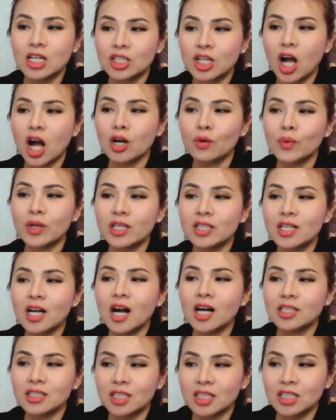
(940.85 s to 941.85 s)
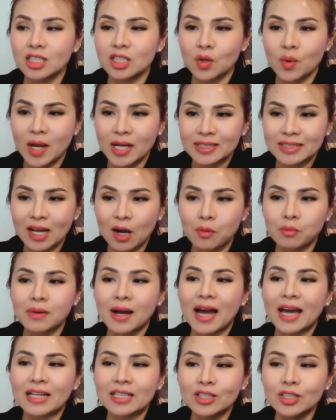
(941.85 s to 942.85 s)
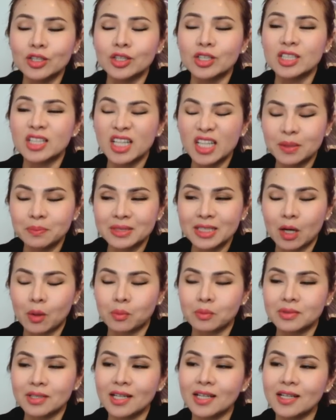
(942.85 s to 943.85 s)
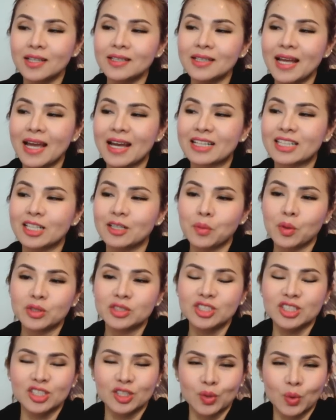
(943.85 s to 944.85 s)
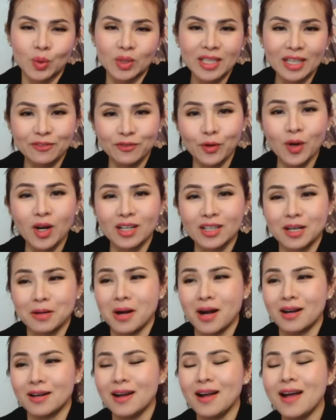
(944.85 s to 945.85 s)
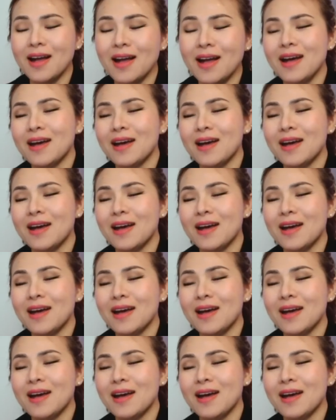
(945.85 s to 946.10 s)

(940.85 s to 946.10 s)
có nguy cơ ngừng hoạt động ảnh hưởng nghiêm trọng đến an ninh môi trường của thành phố Hồ Cờ Mơ